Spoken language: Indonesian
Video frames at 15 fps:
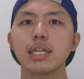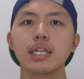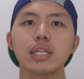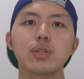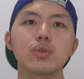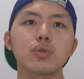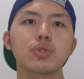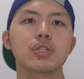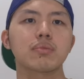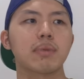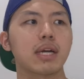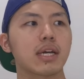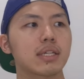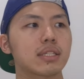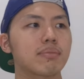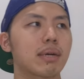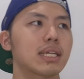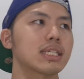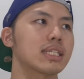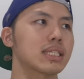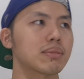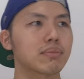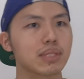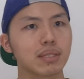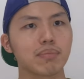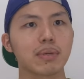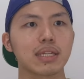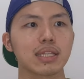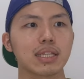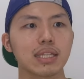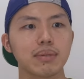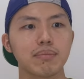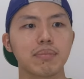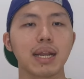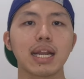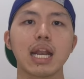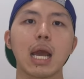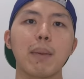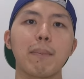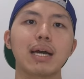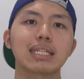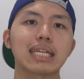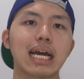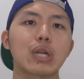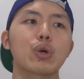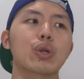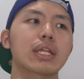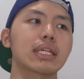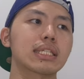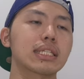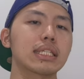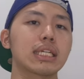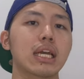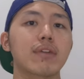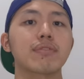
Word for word: ini tuh semacam seperti brand ambasadornya si